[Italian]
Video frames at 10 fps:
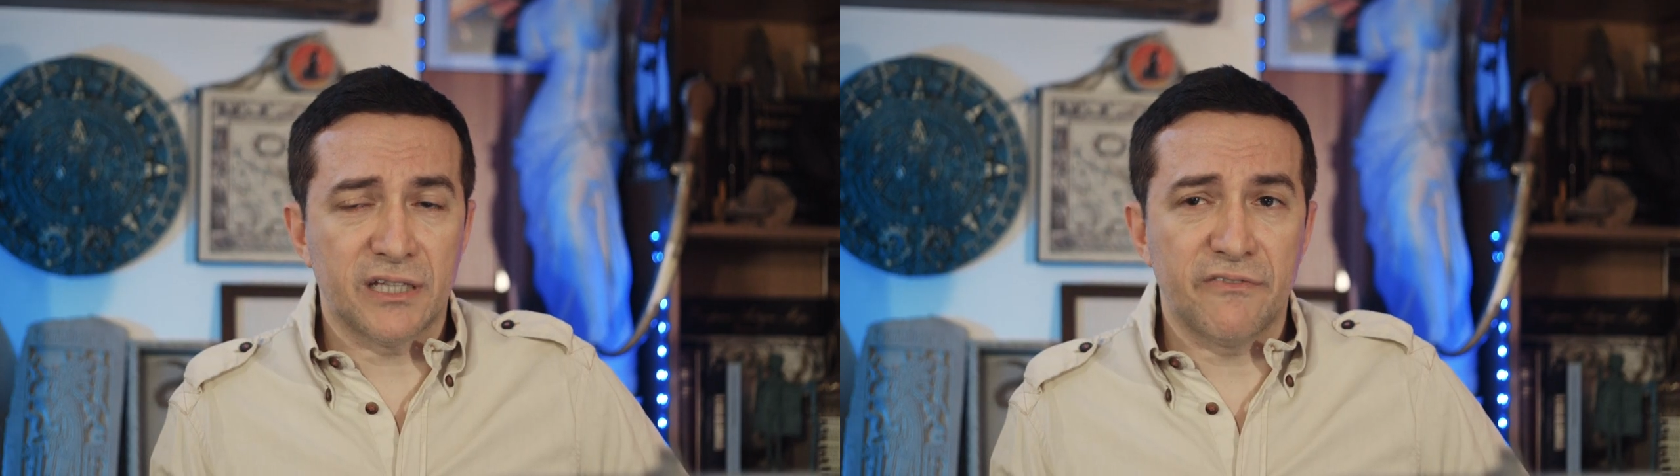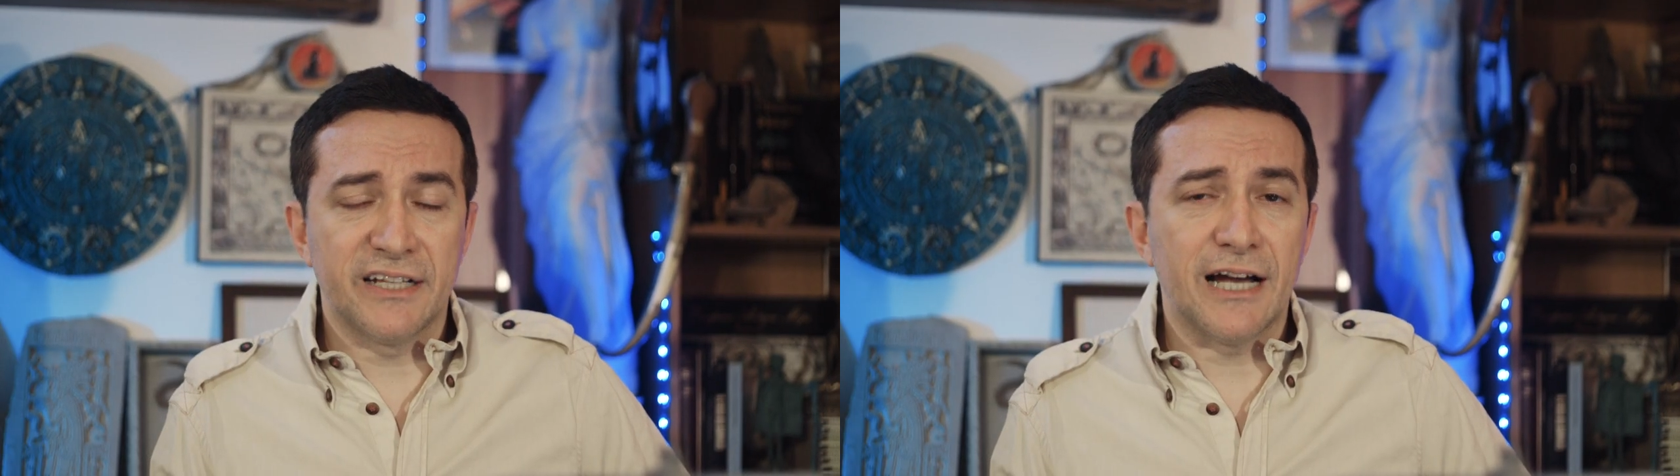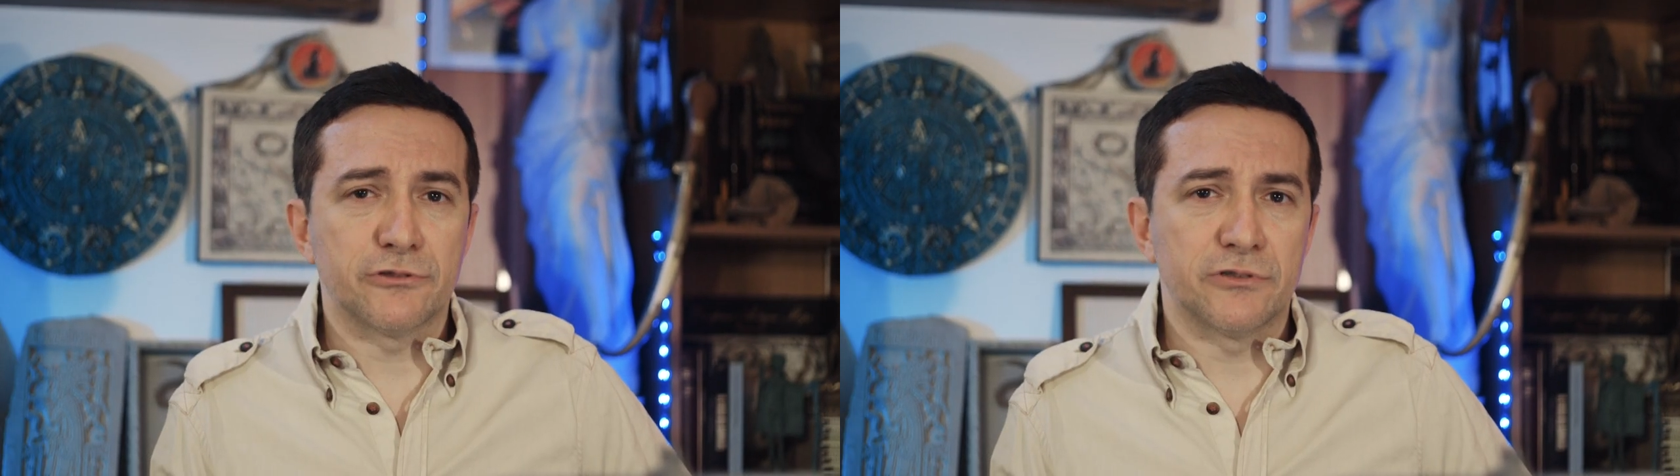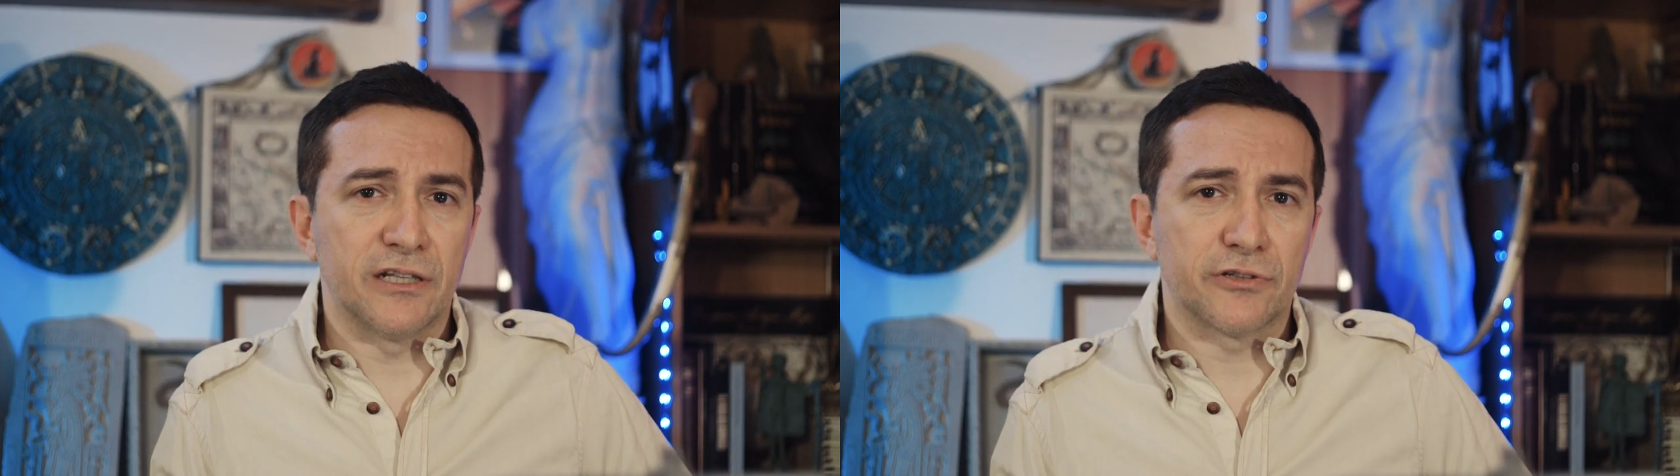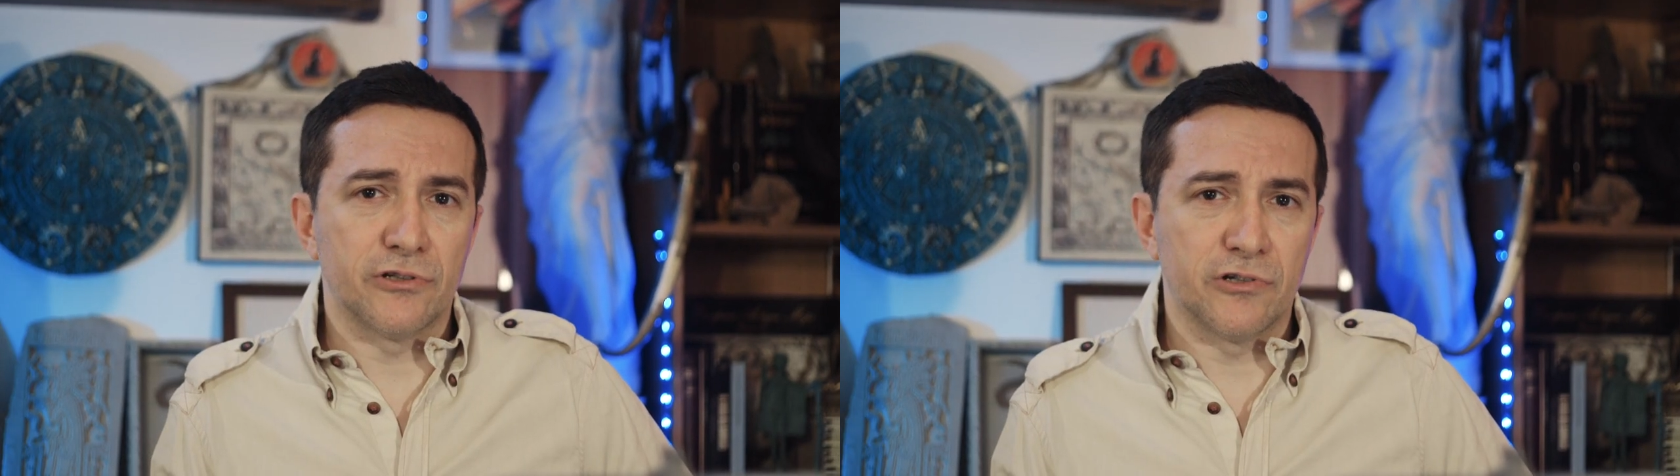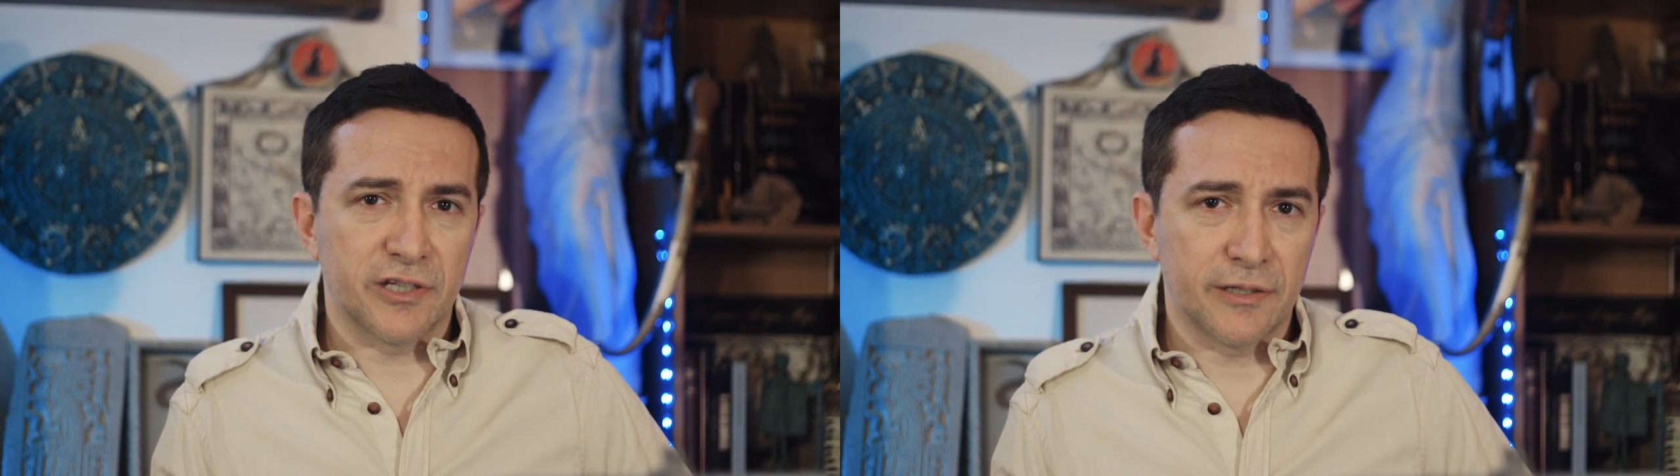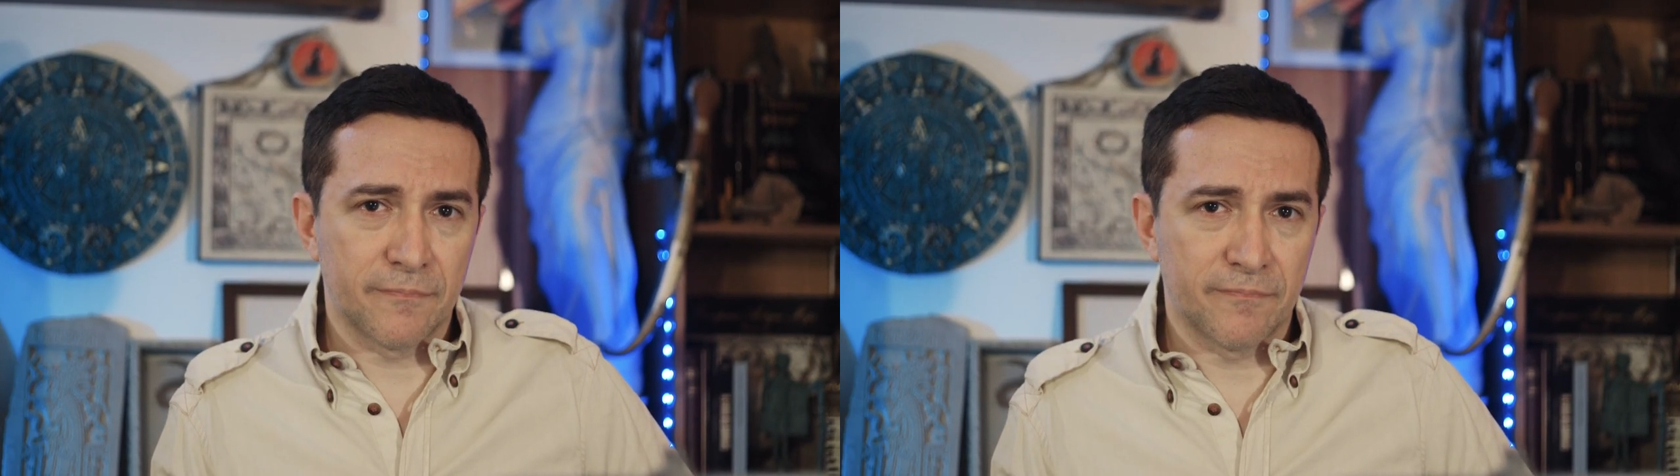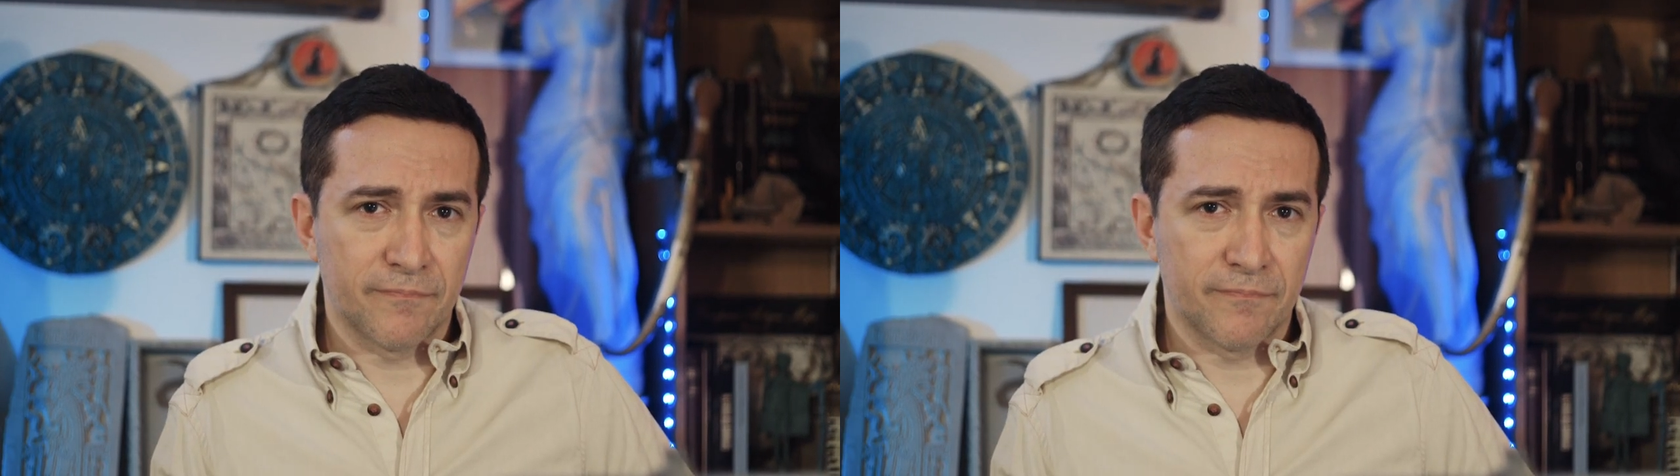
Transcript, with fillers: navigato nella storia.